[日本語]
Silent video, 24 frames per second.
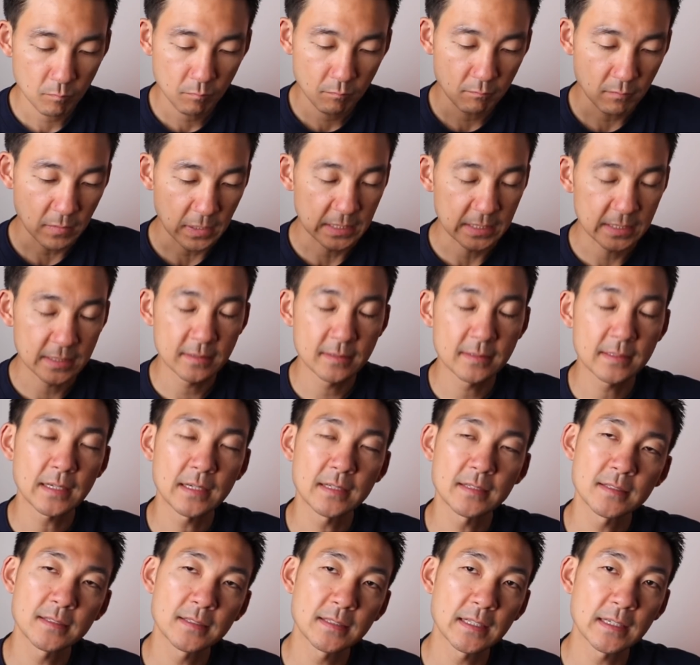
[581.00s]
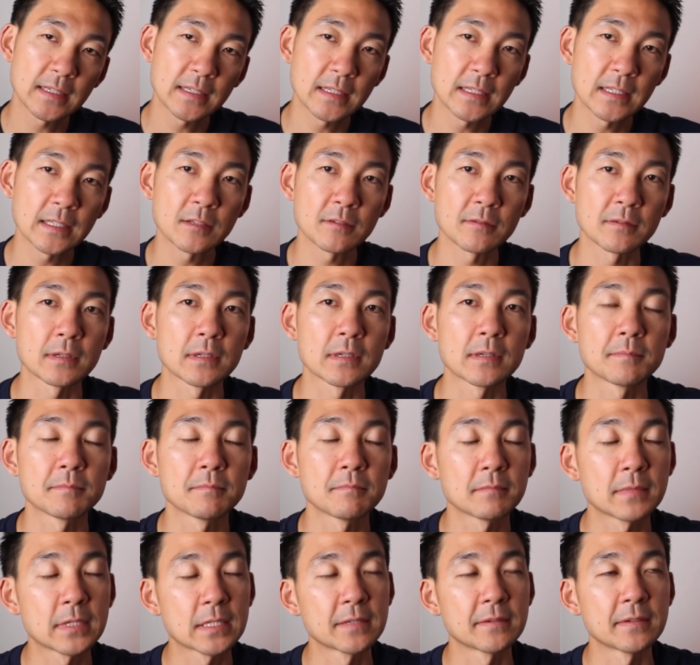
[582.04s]
指数関数的にとは
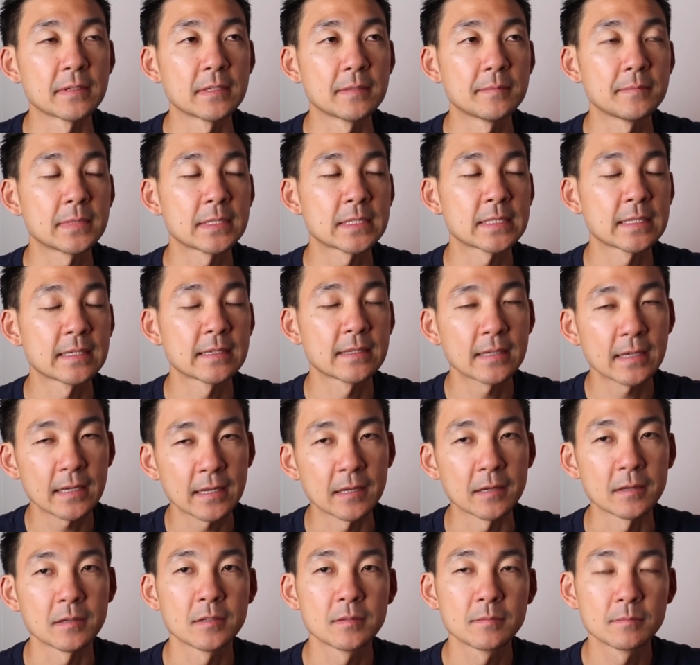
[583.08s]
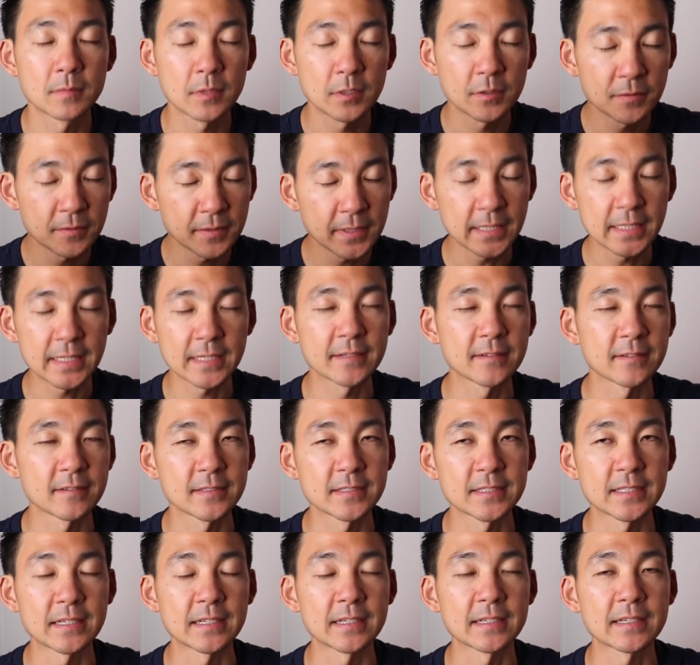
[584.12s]
までは言いませんが、増えてくるん
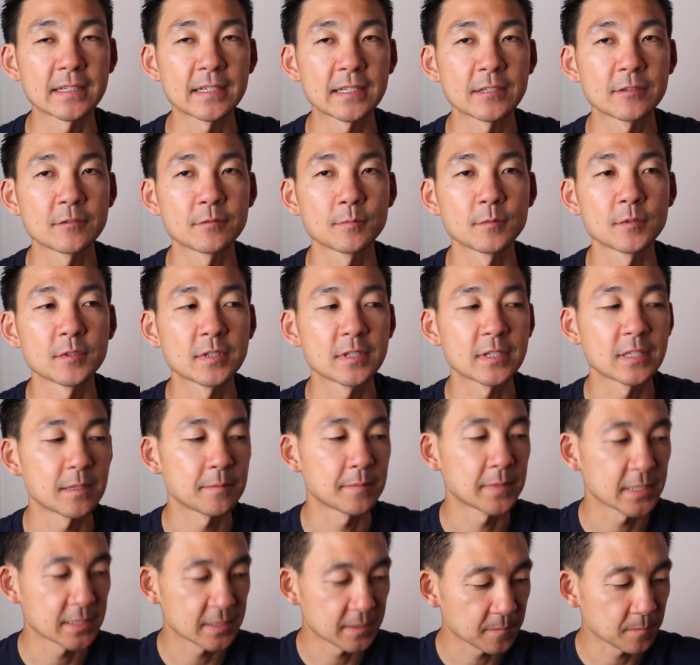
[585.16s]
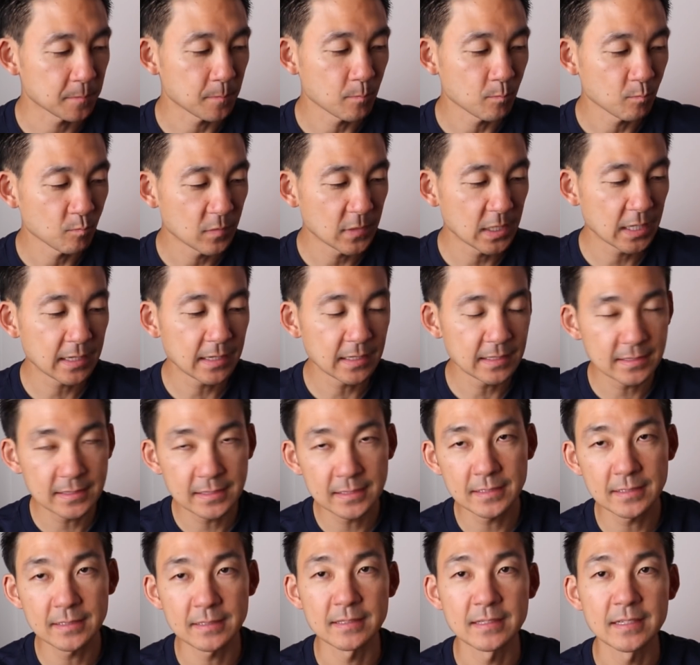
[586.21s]
じゃないかなと思っています。で、か
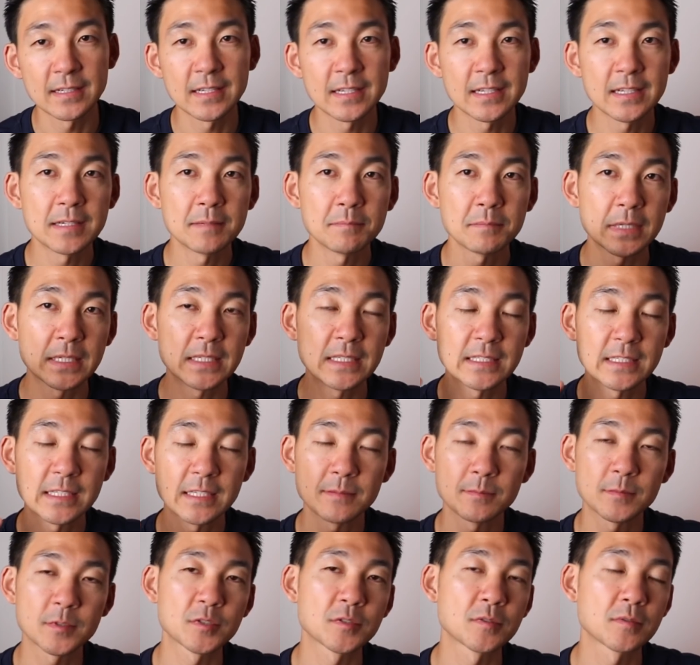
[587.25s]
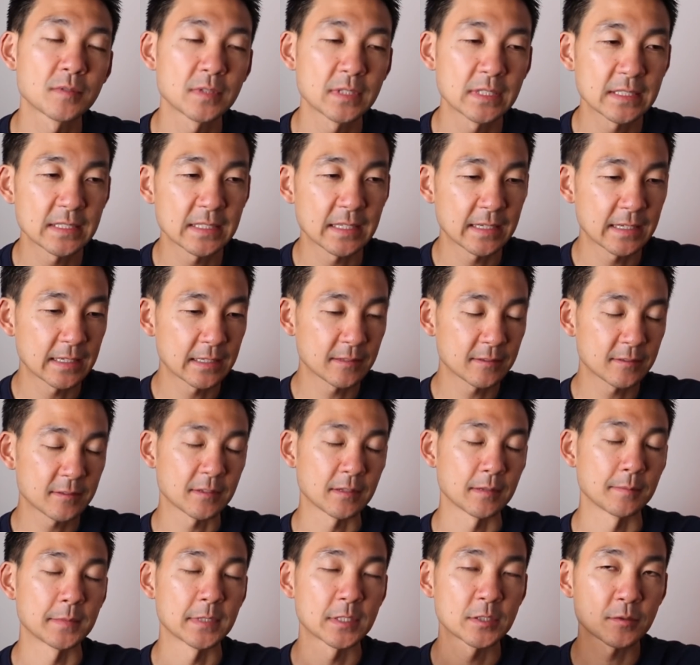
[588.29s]
つ、ETF も承認されるってい
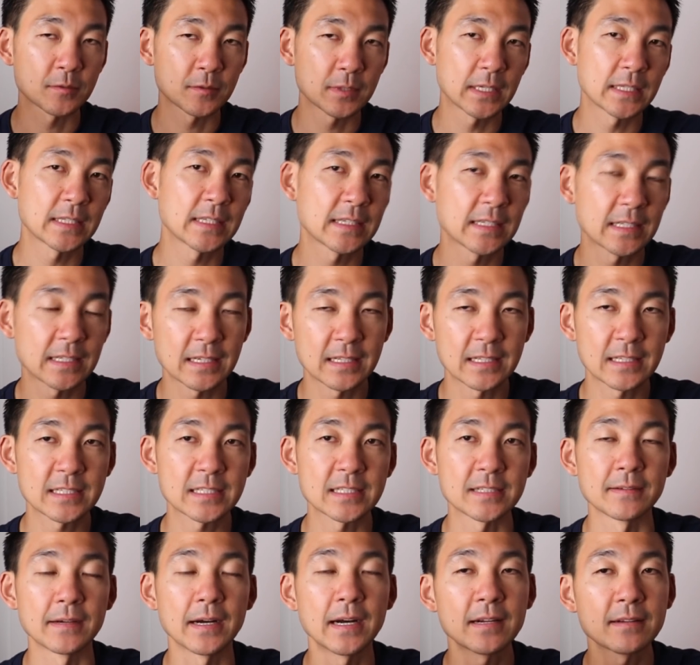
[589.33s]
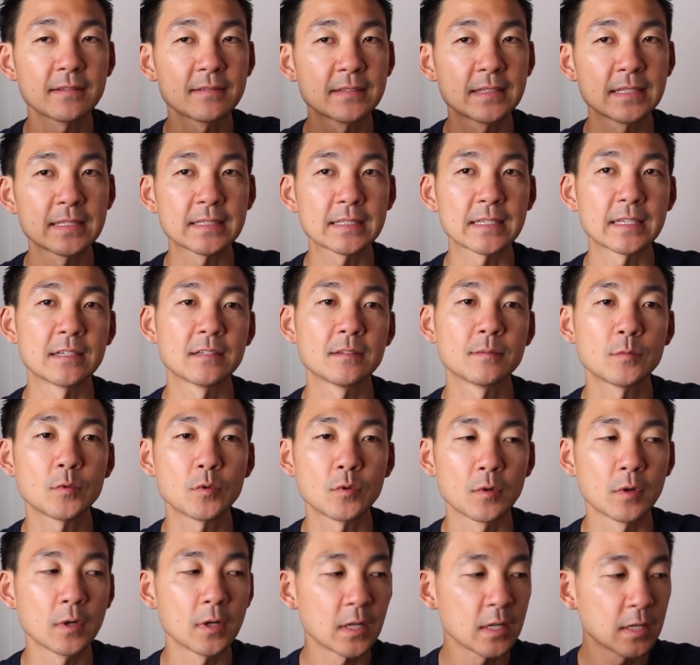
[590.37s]
うのは将来的な話ではあるんですけれど
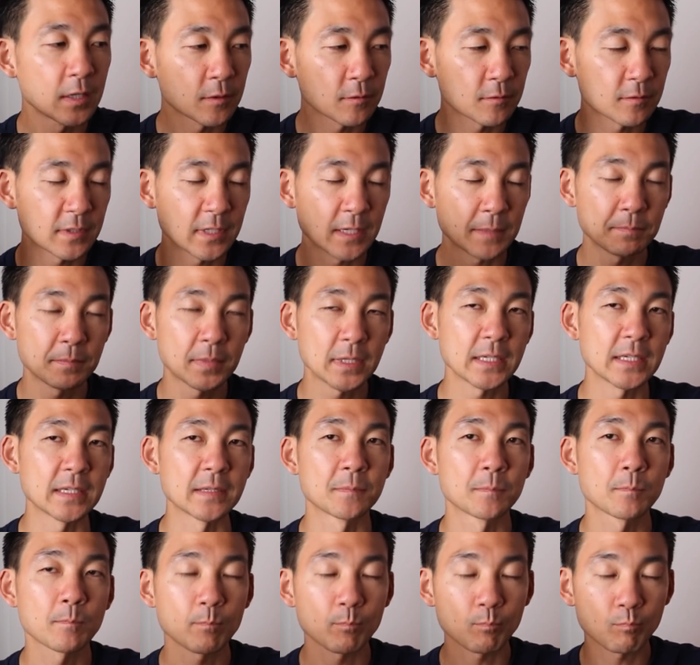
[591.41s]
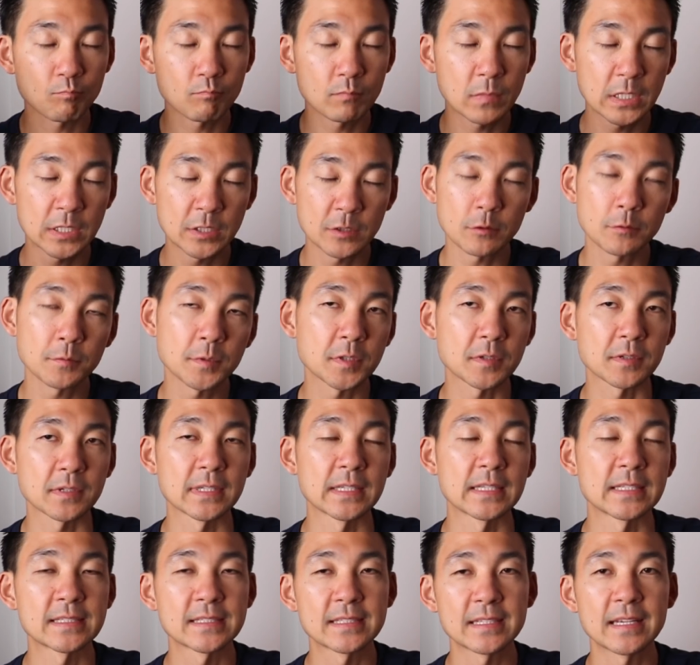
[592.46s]
も、このやっぱり、人々が
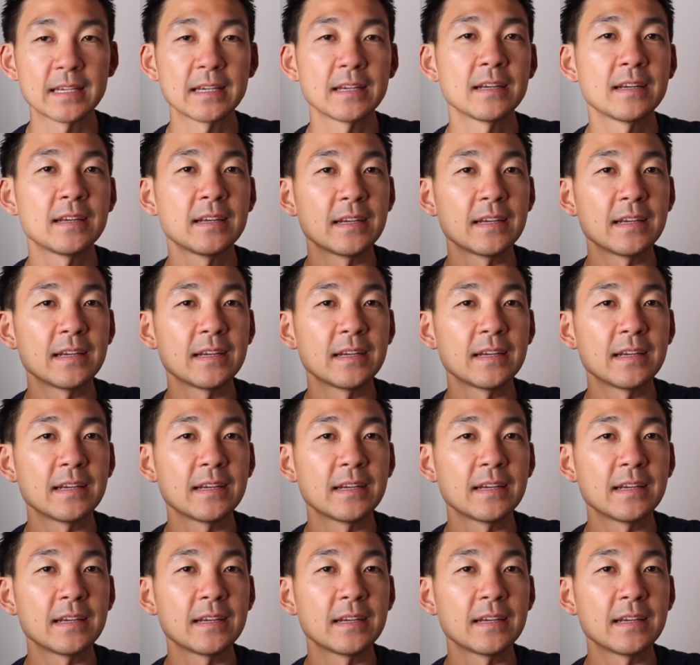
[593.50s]
ですね、